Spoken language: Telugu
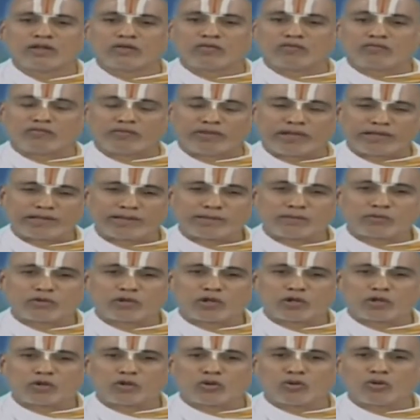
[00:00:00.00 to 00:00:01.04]

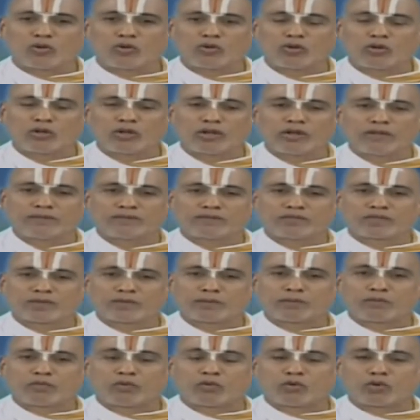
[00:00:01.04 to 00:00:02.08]
వేదములలో
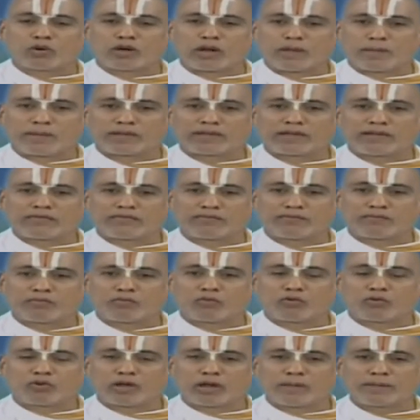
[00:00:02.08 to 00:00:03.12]
పూర్ణమద
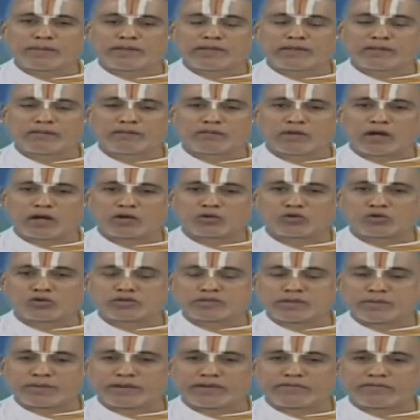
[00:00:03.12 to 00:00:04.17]
పూర్ణమిదం అంటూ
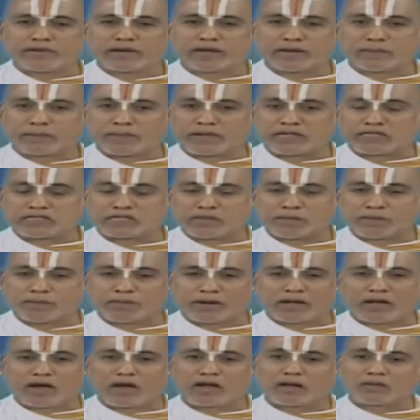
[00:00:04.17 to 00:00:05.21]
చెప్పినటువంటి
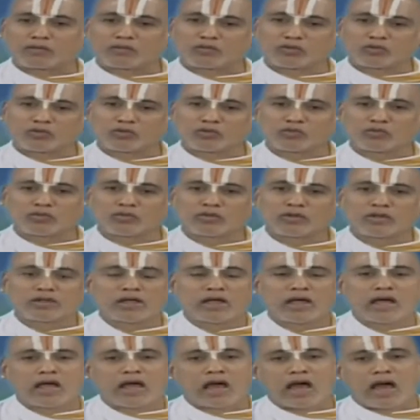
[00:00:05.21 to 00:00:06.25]
పంచప్రకారములు
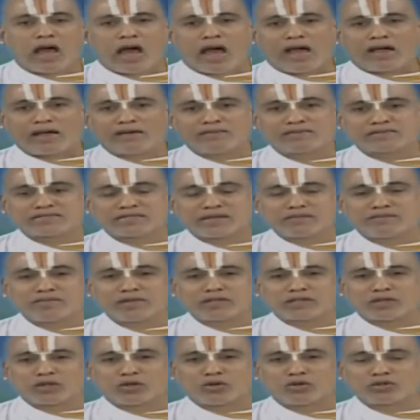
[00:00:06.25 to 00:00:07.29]
ఆగమ
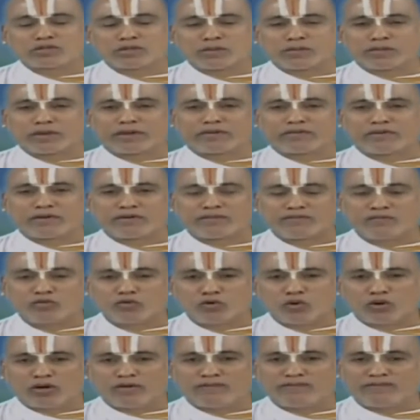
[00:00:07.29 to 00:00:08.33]
సంహితలో చెప్పినటువంటి
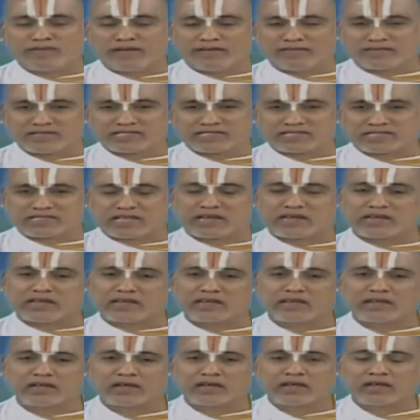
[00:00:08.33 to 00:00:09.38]
వ్యూహ వ్యవస్థని
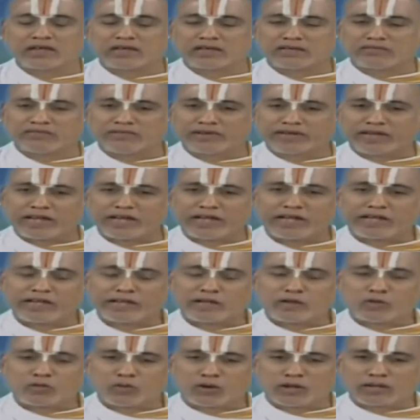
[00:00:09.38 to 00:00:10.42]

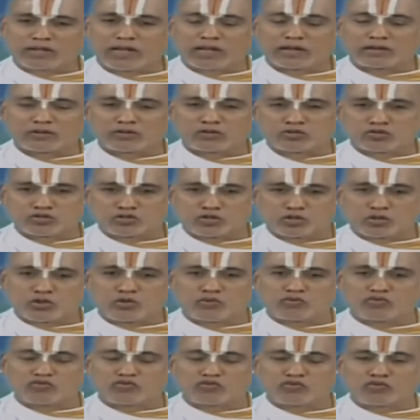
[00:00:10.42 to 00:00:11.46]
వీడన్నింటినీ కూడా తాను దృష్టిలో
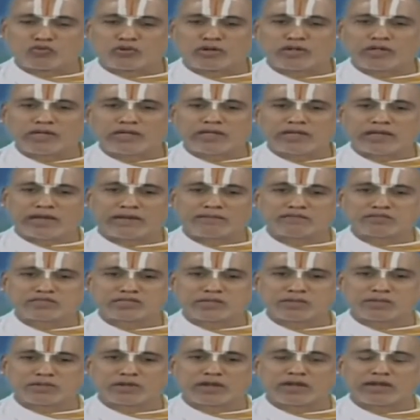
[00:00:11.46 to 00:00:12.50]
ఉంచుకుని ఈ
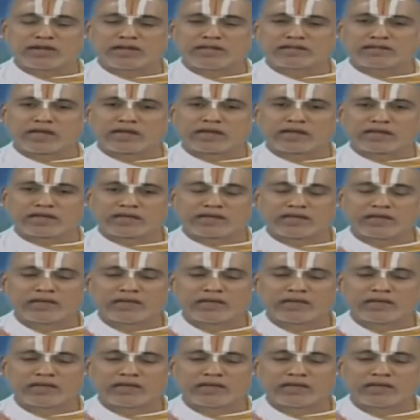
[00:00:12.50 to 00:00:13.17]
అంశములన్నీ తనకి